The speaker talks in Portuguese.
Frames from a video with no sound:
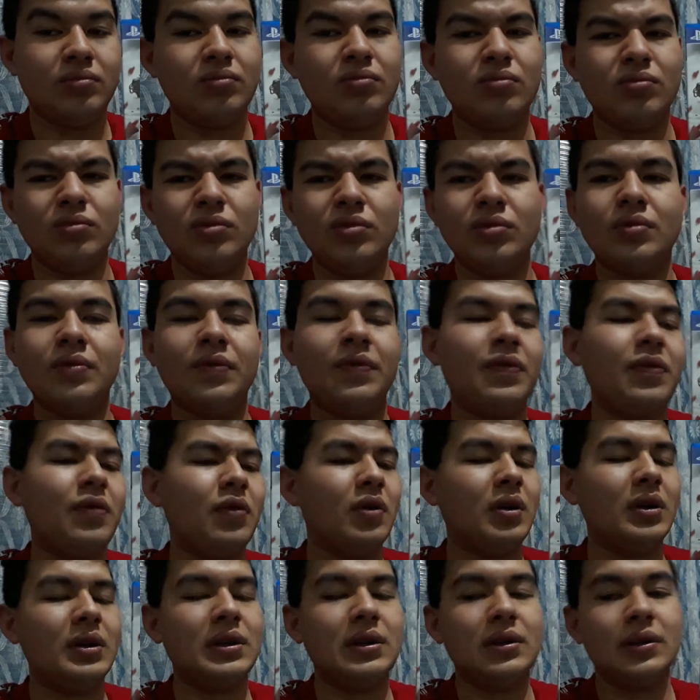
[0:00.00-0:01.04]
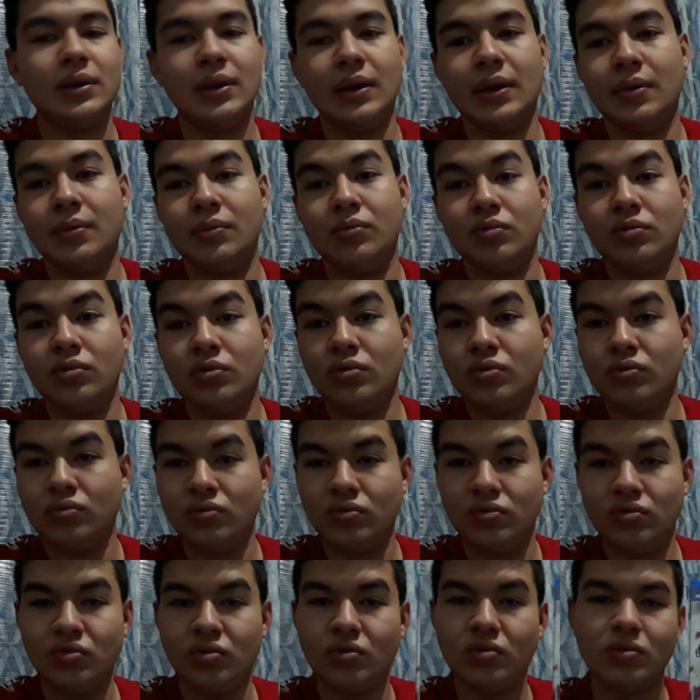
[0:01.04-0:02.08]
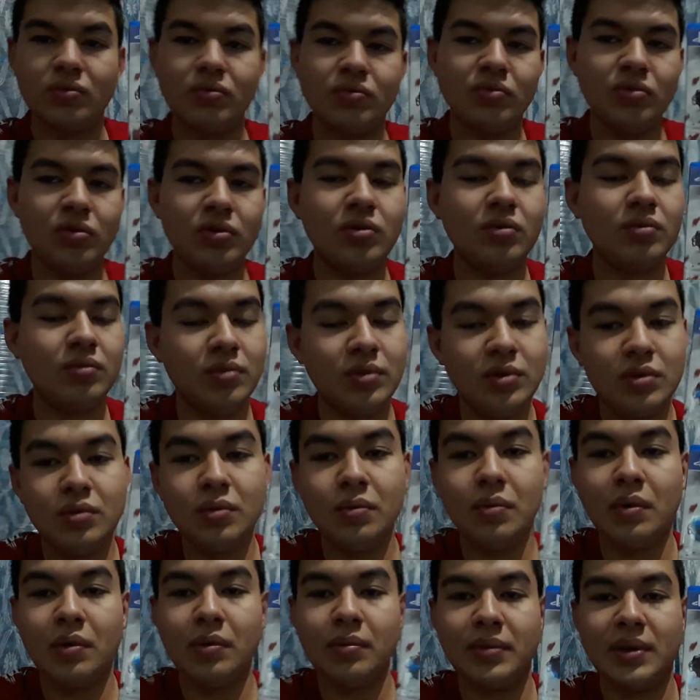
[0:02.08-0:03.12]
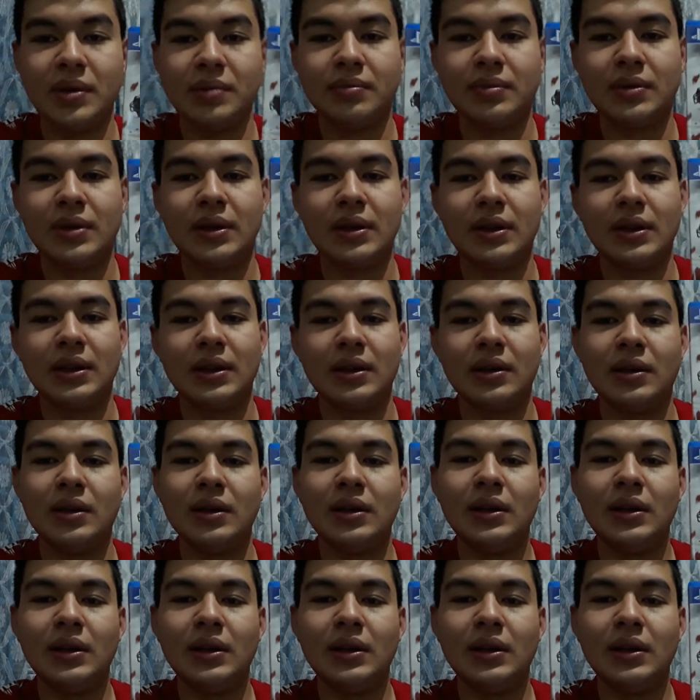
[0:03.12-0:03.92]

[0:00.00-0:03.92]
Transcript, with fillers: Muito foda, é muito um jogo muito, muito bom mesmo, tá galera?